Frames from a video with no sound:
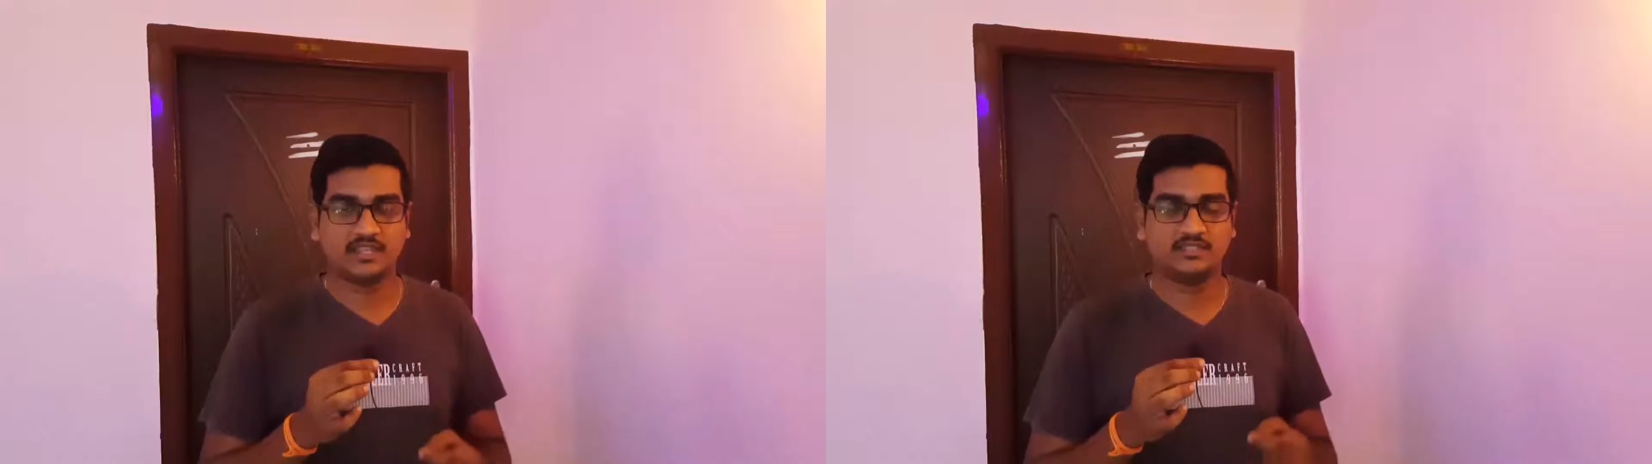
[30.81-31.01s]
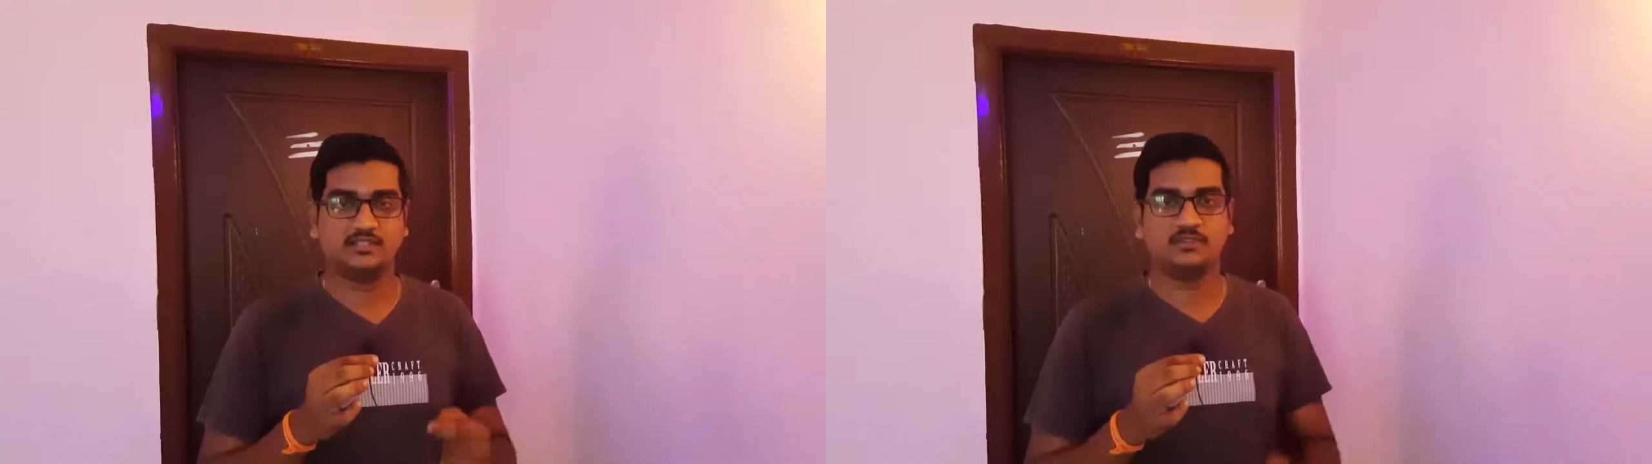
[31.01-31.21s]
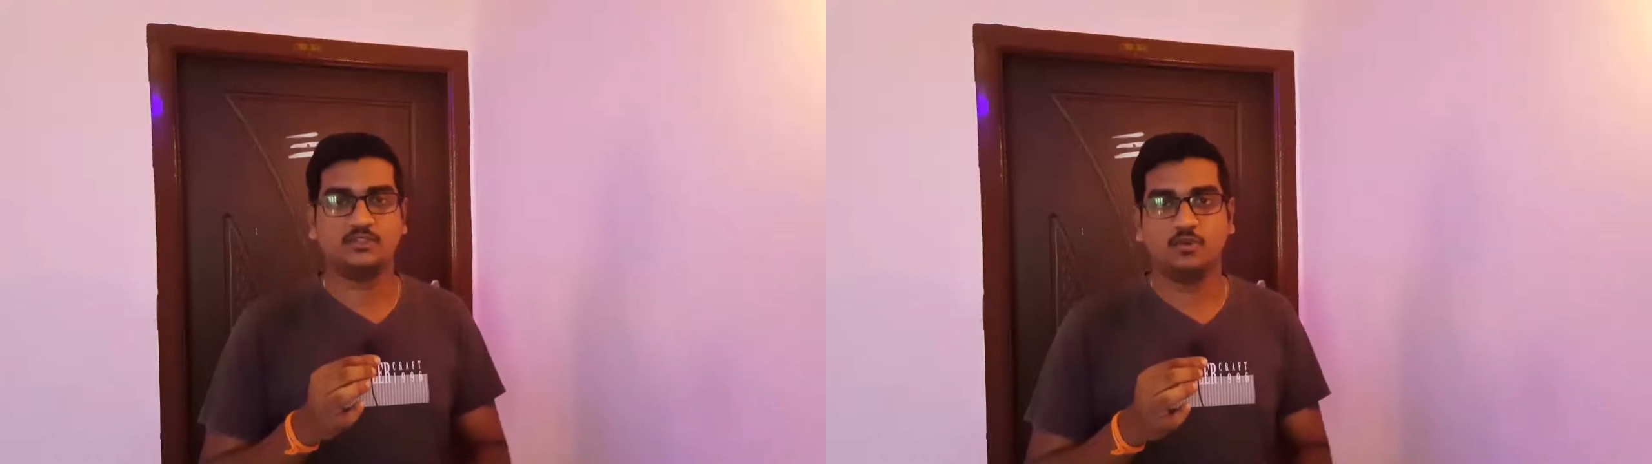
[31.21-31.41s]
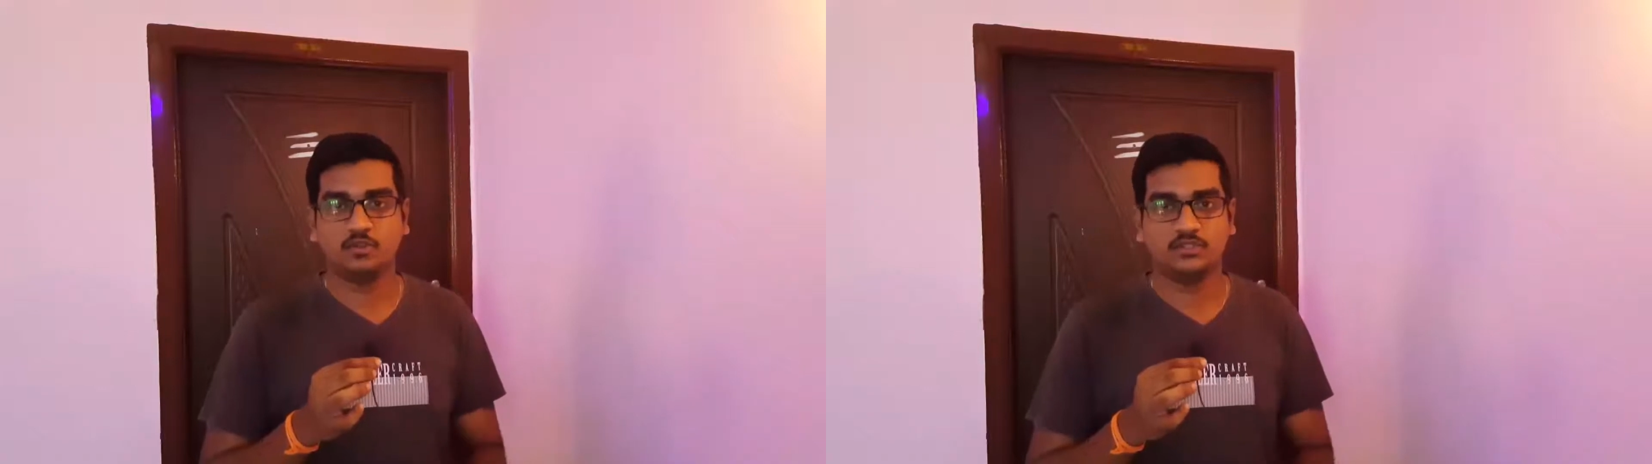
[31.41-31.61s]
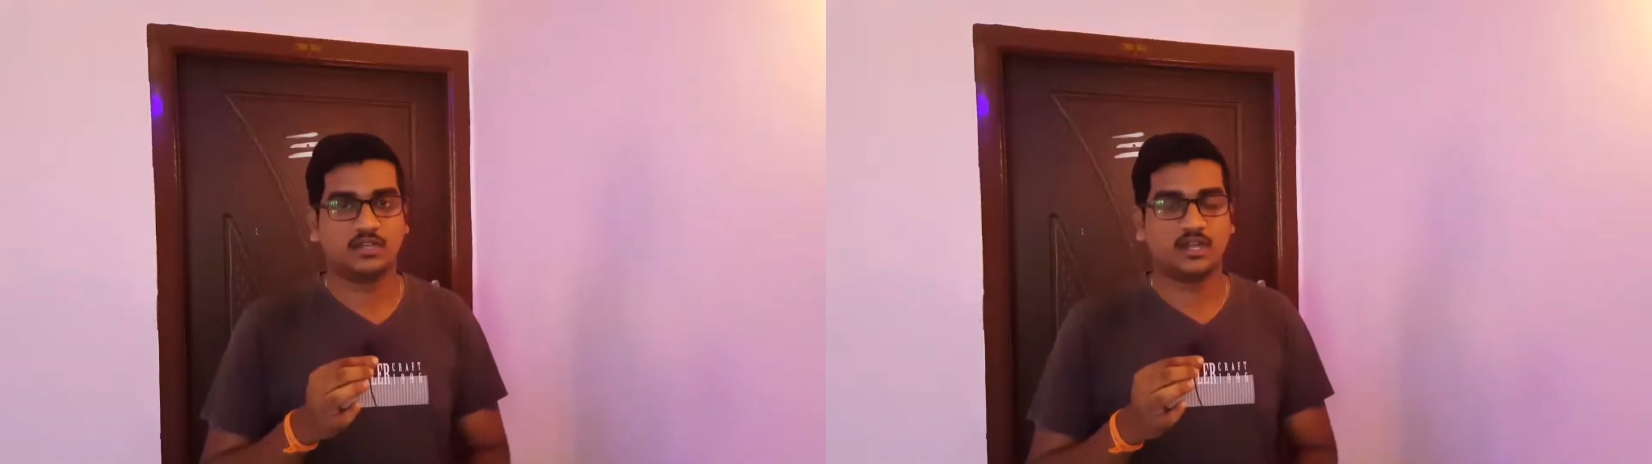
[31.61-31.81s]
வேகன்சிஸ் வந்து
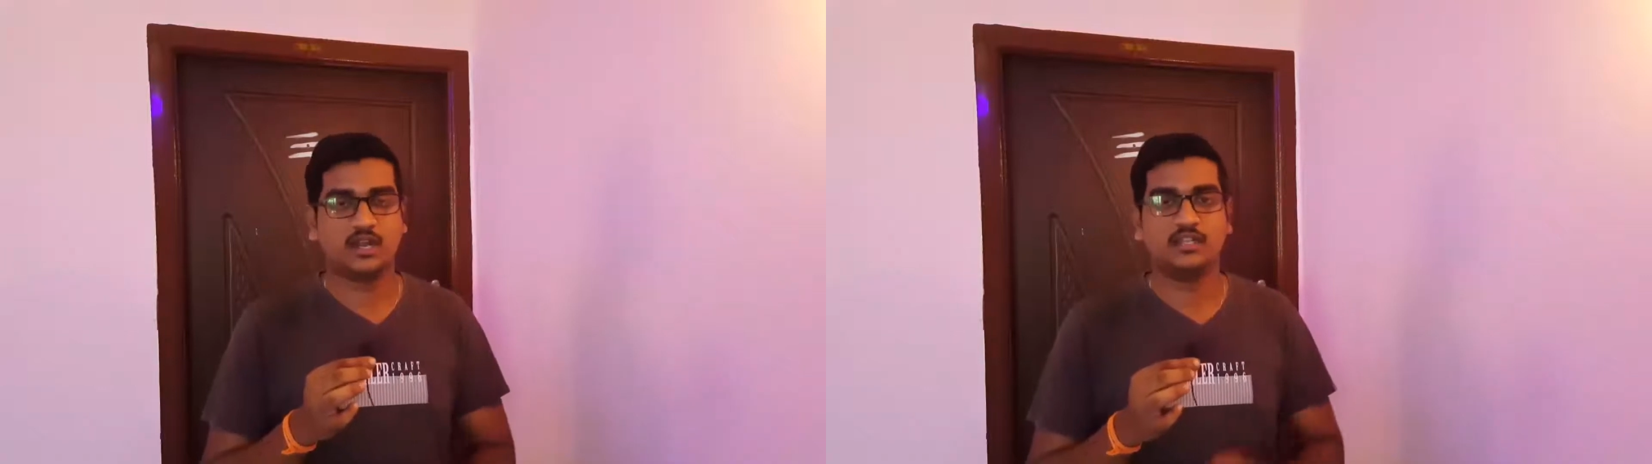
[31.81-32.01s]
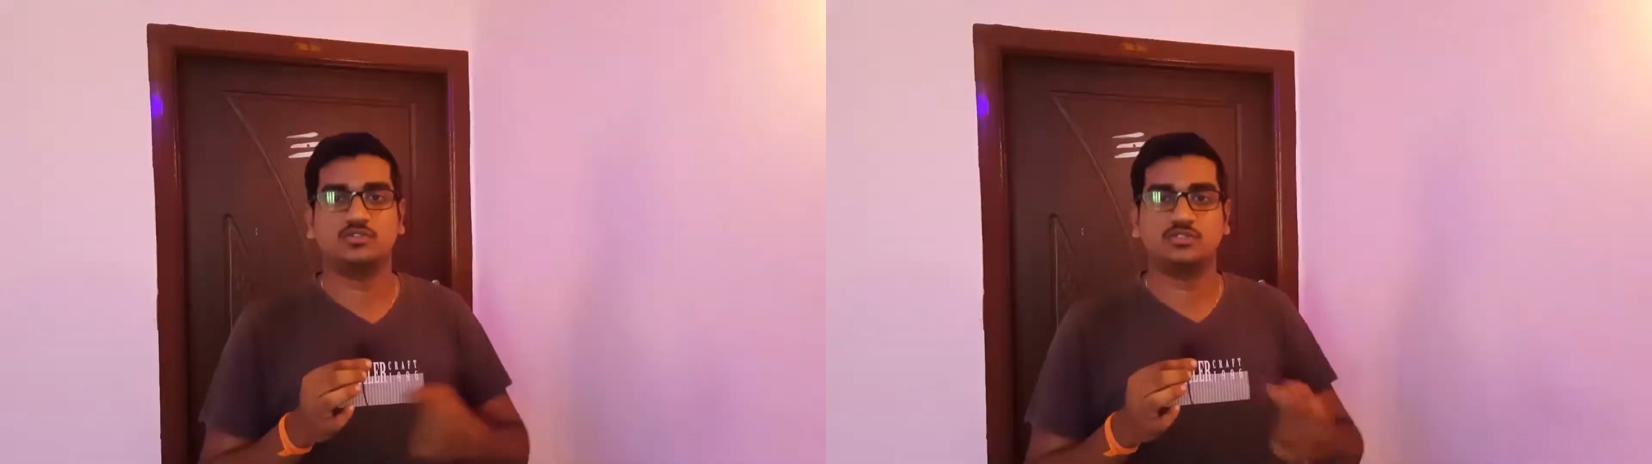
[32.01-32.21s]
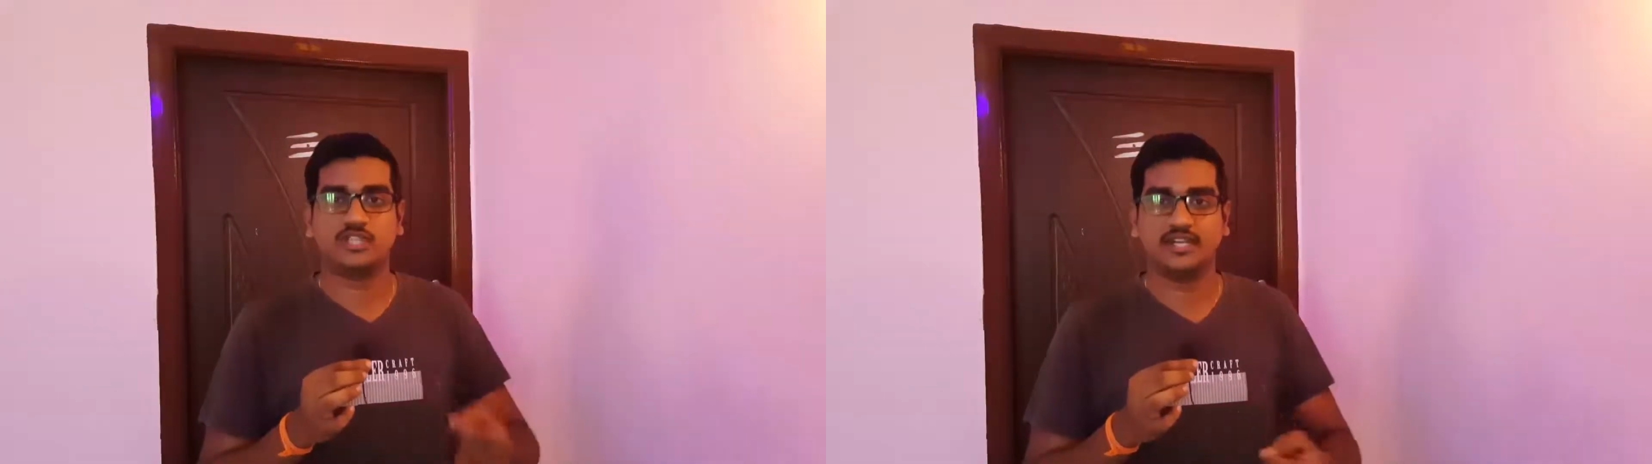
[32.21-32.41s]
கொடுத்துருக்குறாங்க ஸோ